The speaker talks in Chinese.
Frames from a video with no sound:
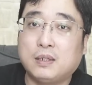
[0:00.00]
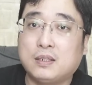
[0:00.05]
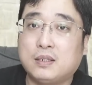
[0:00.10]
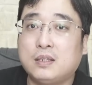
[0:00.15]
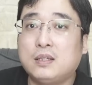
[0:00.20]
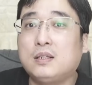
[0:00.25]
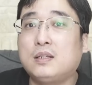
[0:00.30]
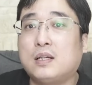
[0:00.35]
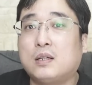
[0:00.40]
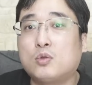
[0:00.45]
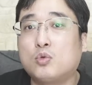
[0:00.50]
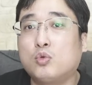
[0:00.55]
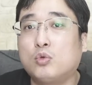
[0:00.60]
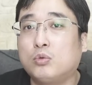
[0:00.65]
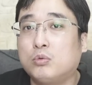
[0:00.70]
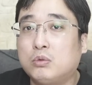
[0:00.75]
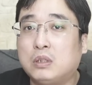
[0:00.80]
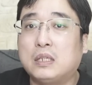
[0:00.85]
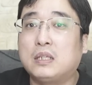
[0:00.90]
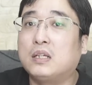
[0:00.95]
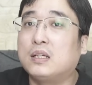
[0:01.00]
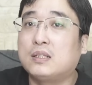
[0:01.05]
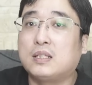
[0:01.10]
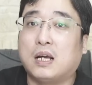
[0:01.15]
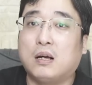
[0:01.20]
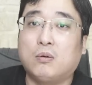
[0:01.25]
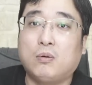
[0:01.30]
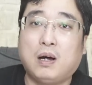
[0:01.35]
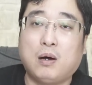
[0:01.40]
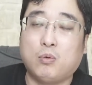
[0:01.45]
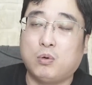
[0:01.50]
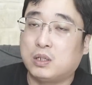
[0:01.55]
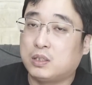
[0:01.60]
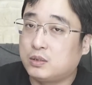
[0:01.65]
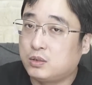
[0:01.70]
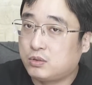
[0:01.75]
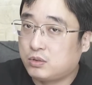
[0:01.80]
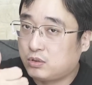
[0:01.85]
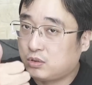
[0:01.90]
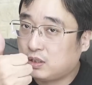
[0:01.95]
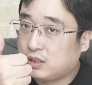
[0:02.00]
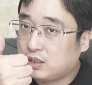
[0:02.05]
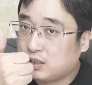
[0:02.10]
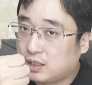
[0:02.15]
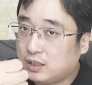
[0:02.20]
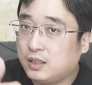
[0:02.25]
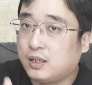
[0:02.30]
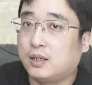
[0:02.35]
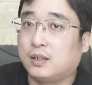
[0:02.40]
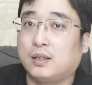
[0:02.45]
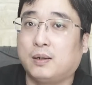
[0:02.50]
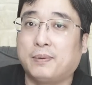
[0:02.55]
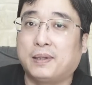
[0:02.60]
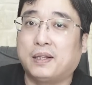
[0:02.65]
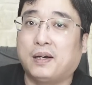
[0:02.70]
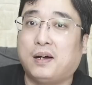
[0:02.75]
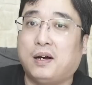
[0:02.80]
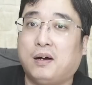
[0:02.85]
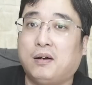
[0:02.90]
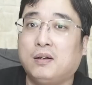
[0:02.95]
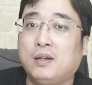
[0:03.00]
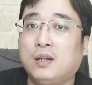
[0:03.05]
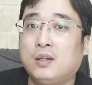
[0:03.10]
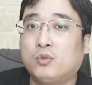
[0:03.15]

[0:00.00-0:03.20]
新鲜出炉的一个讲话，我觉得真的是特别的好。